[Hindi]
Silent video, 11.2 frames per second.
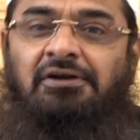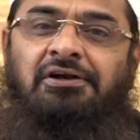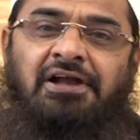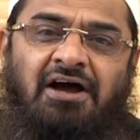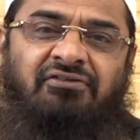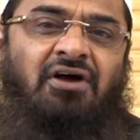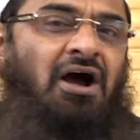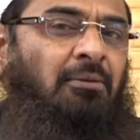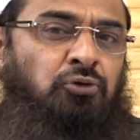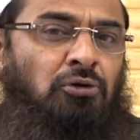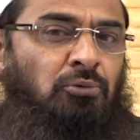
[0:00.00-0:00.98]
लिहाजा
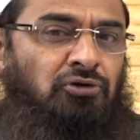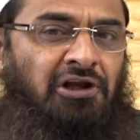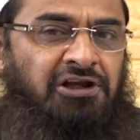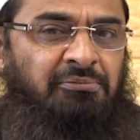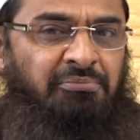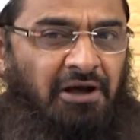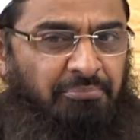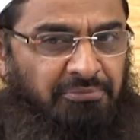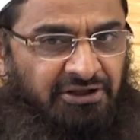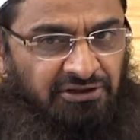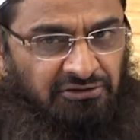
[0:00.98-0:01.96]
अब्दुल मुत्तलिब ने
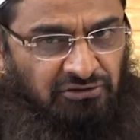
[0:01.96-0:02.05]
अपने